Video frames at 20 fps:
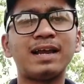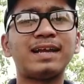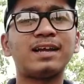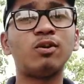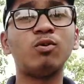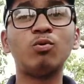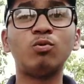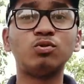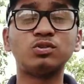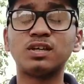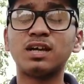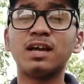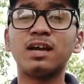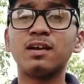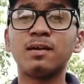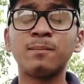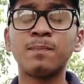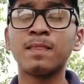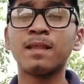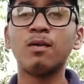बाइक लुक जो
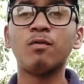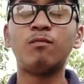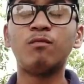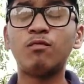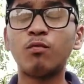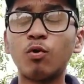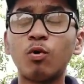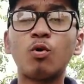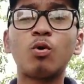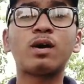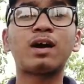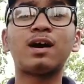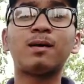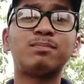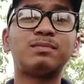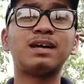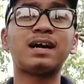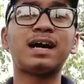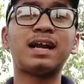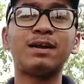है वो
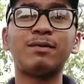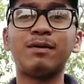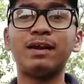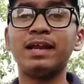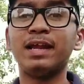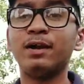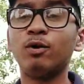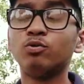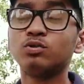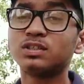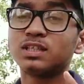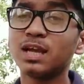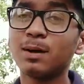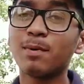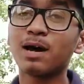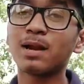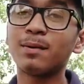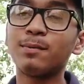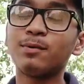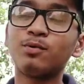कब तक आने वाली है
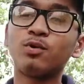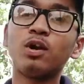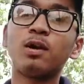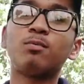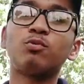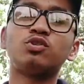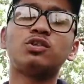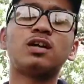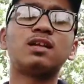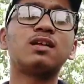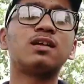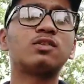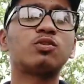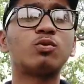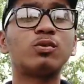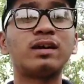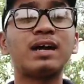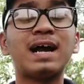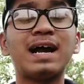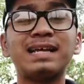उसके बारे में उन्होंने पूछा था
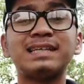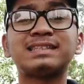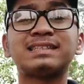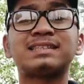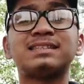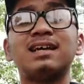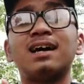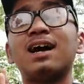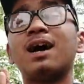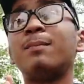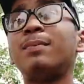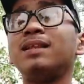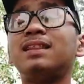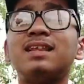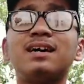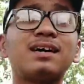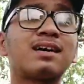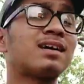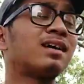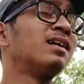तो गाइज़ अभी
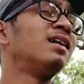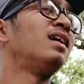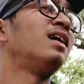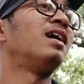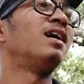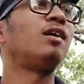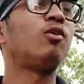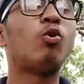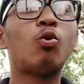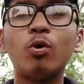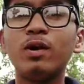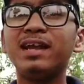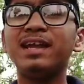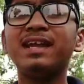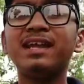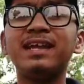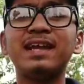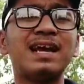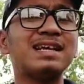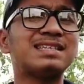तक
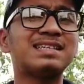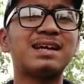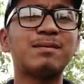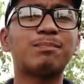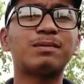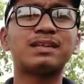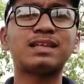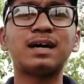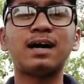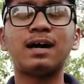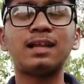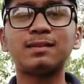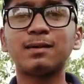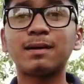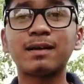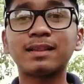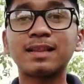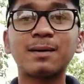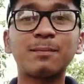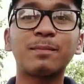कोई ऐसा पता
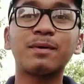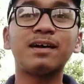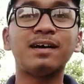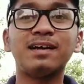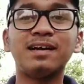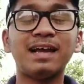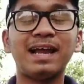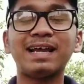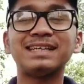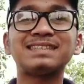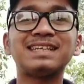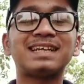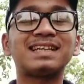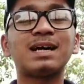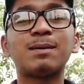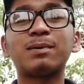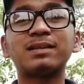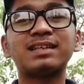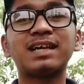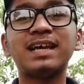आता आता ऐसा
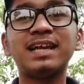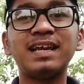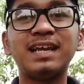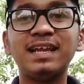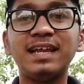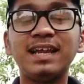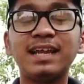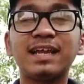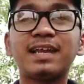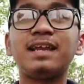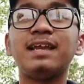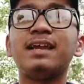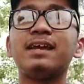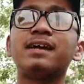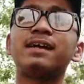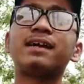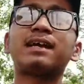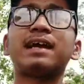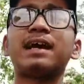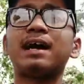आता पता ही नहीं है कि
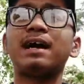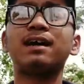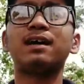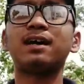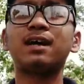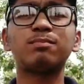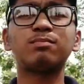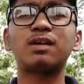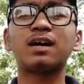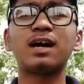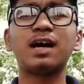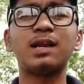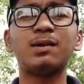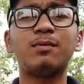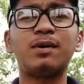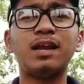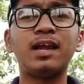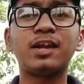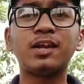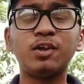ये कब तक
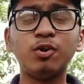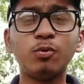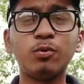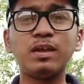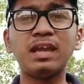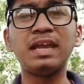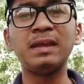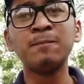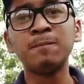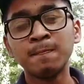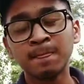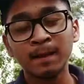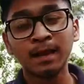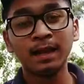आने वाले क्योंकि